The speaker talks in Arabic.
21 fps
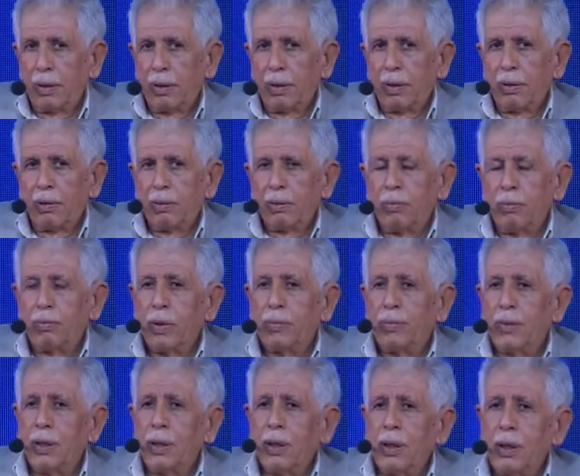
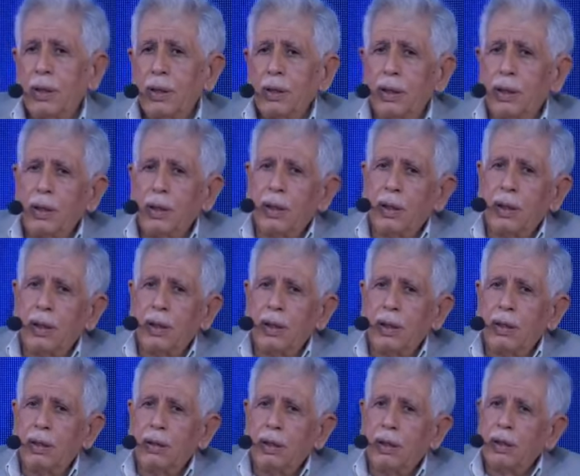ربما
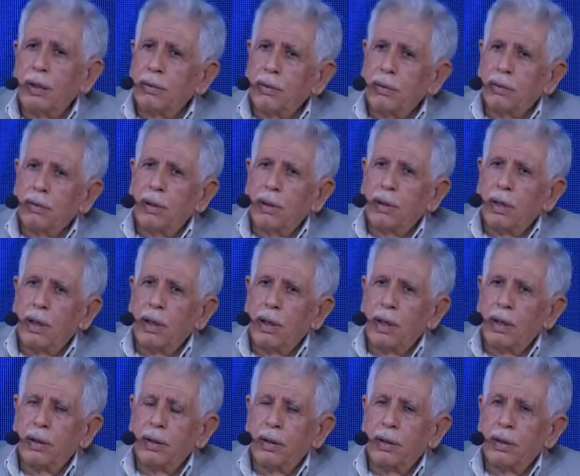
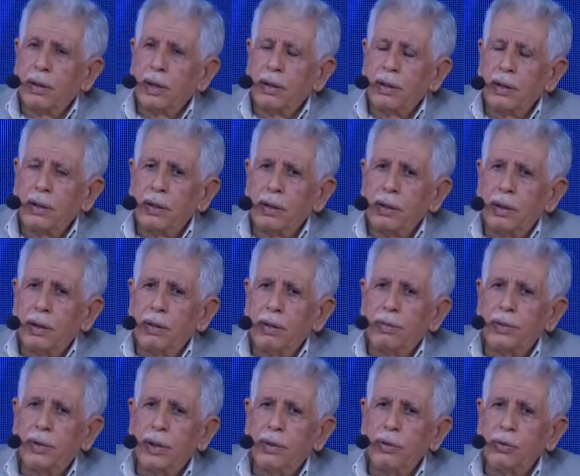هذا الرأي
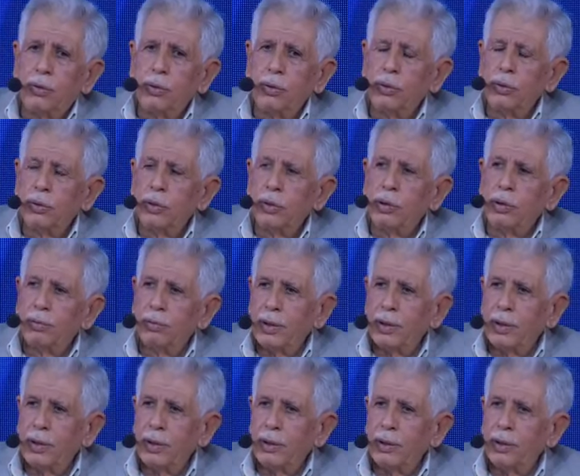أبديته
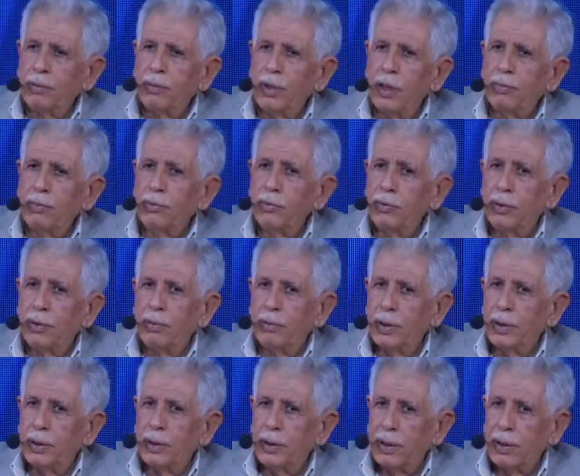يوما لمحمود
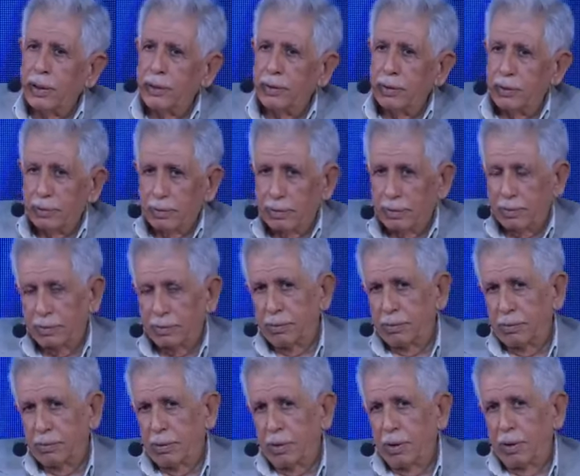البريكان
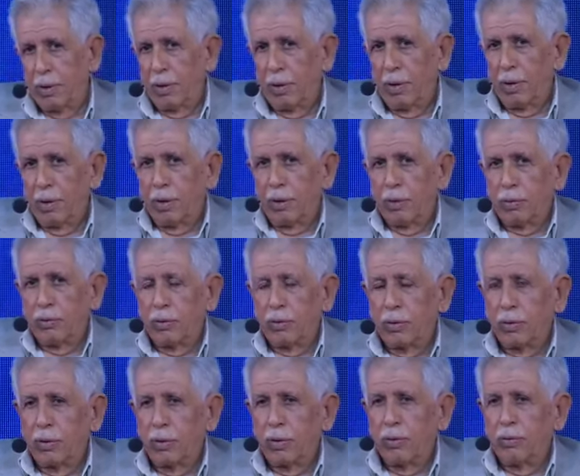
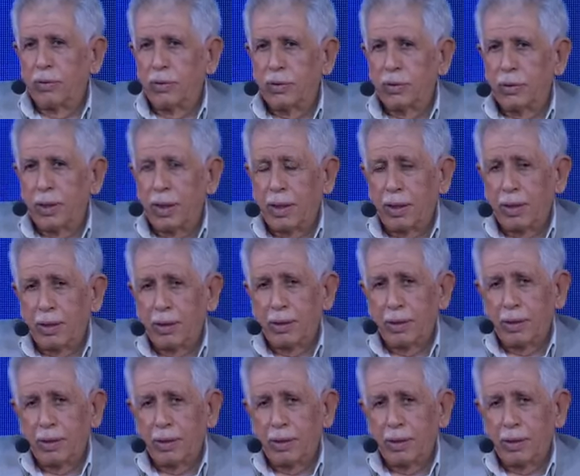قلت له أستاذ